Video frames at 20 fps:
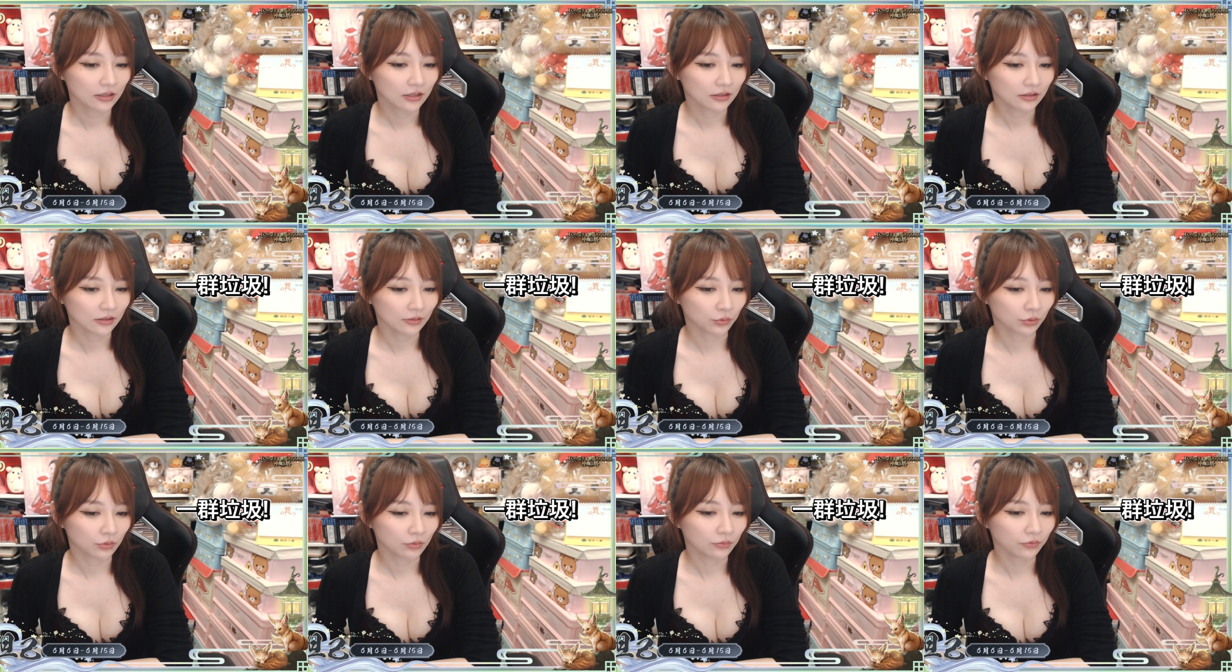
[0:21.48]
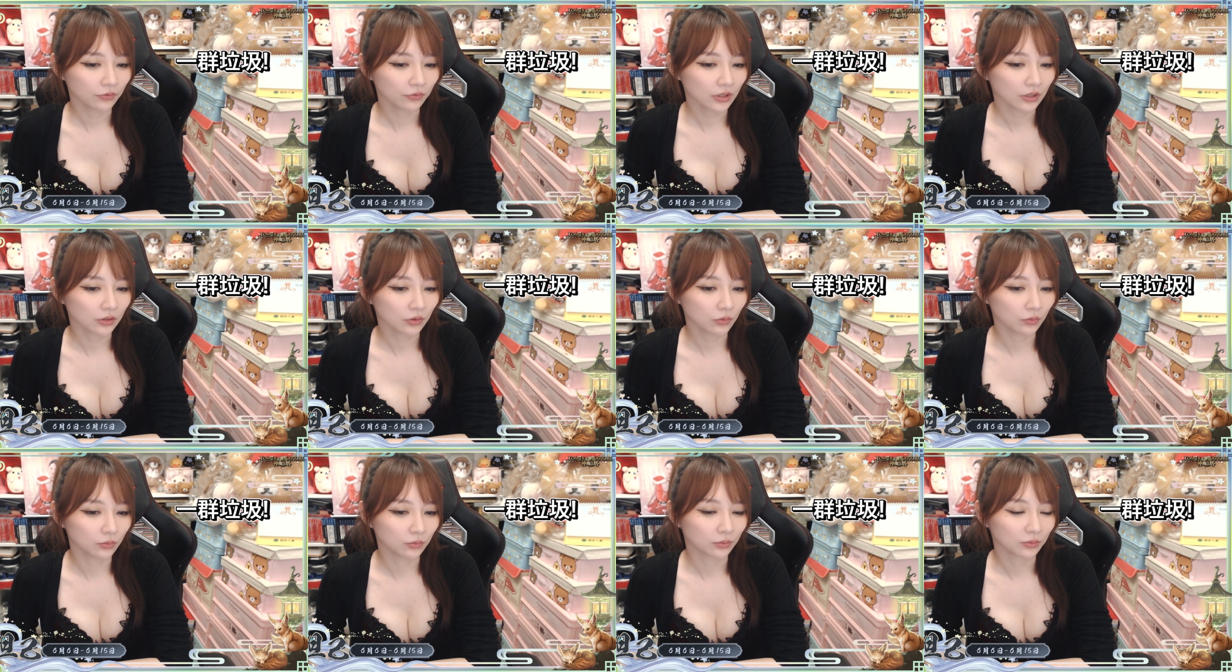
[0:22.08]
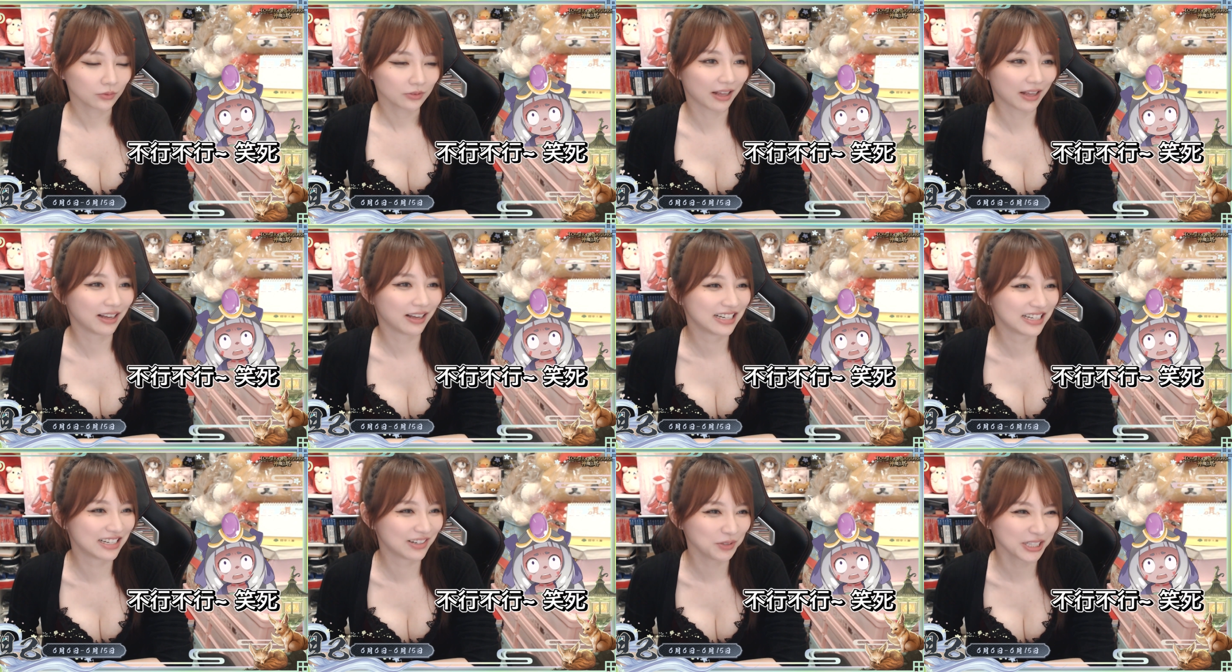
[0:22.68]
一群废物，
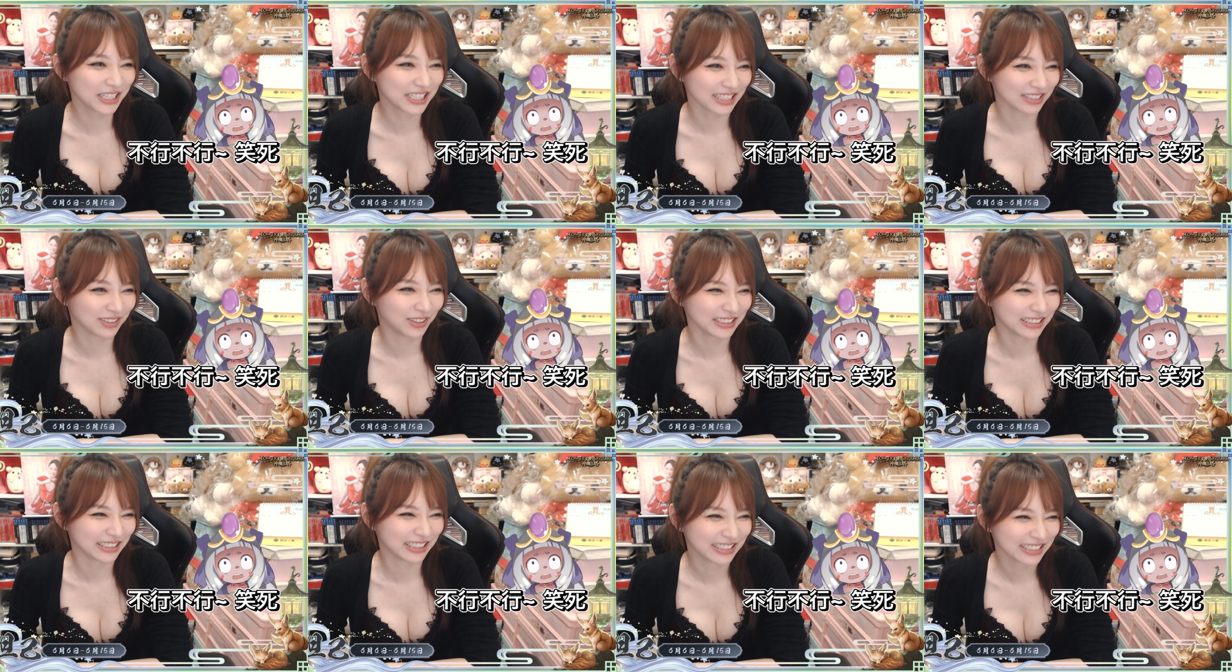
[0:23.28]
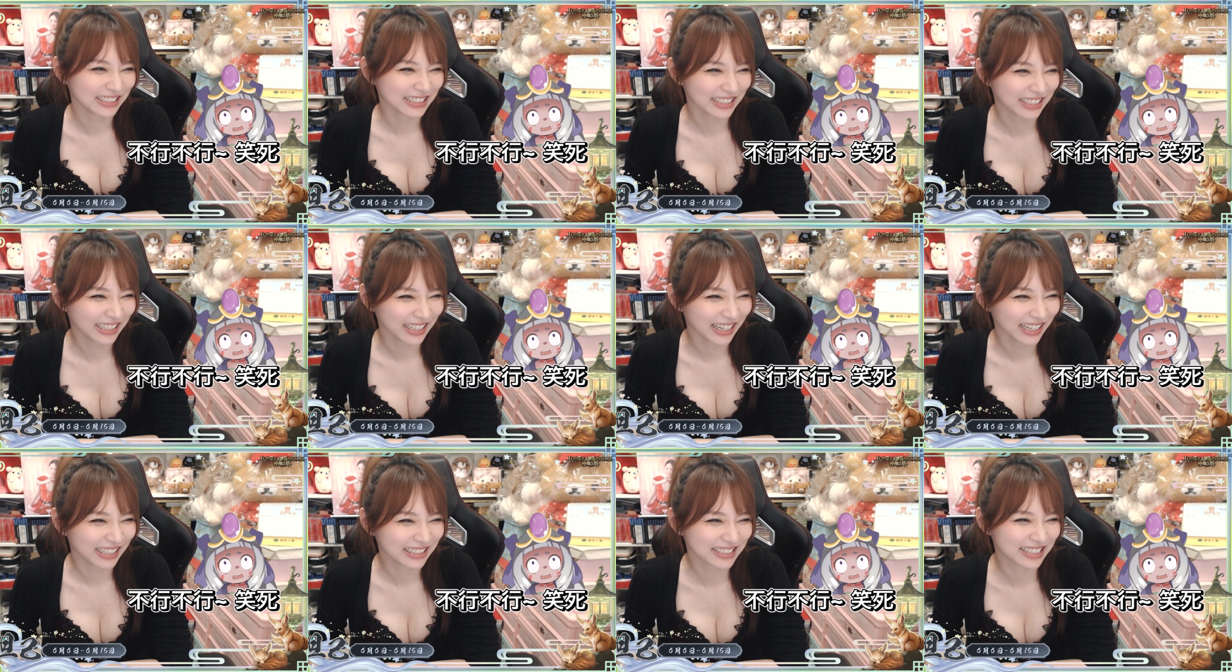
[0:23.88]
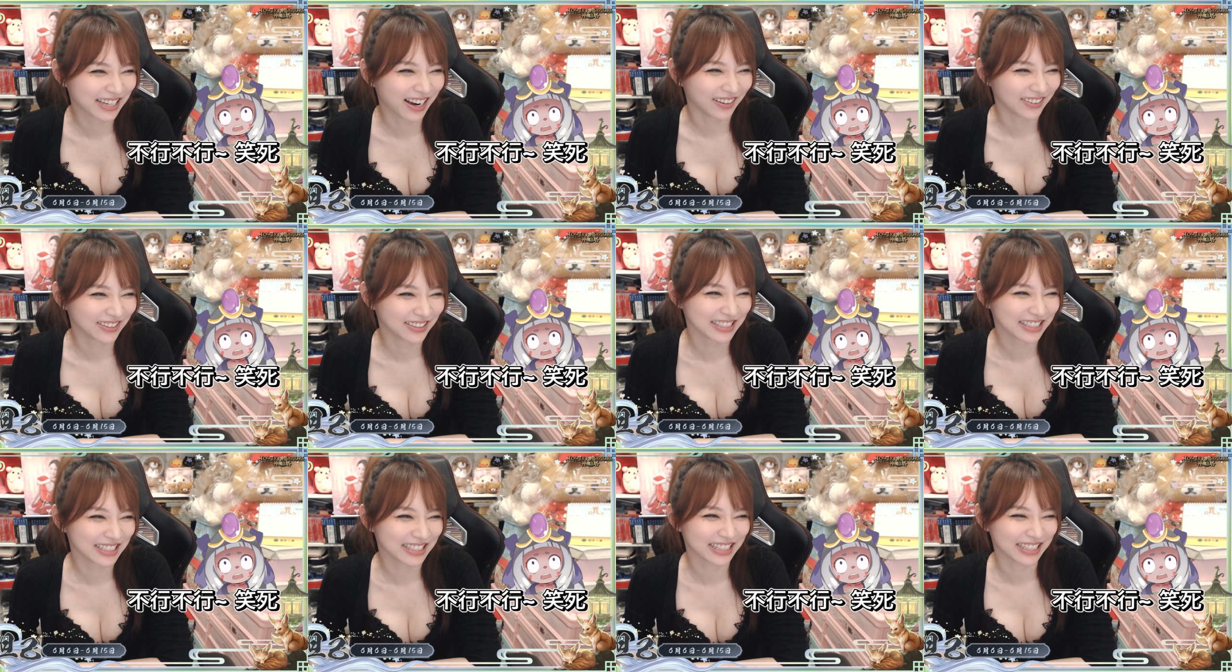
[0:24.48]
行不行，笑
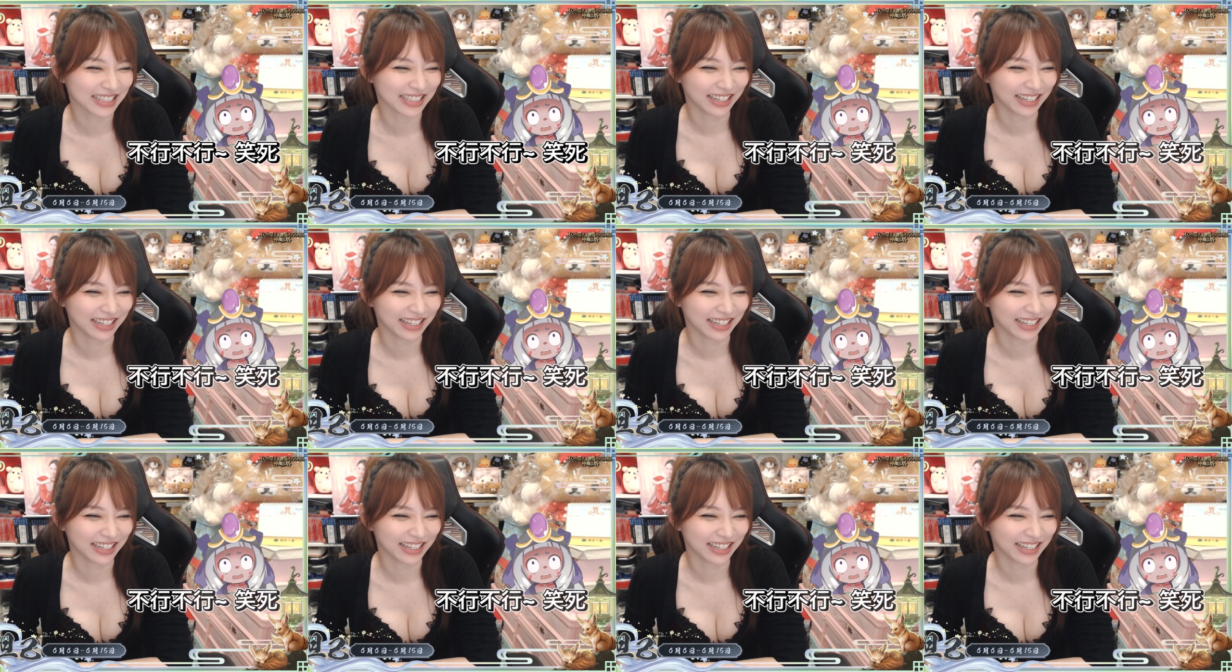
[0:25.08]
死！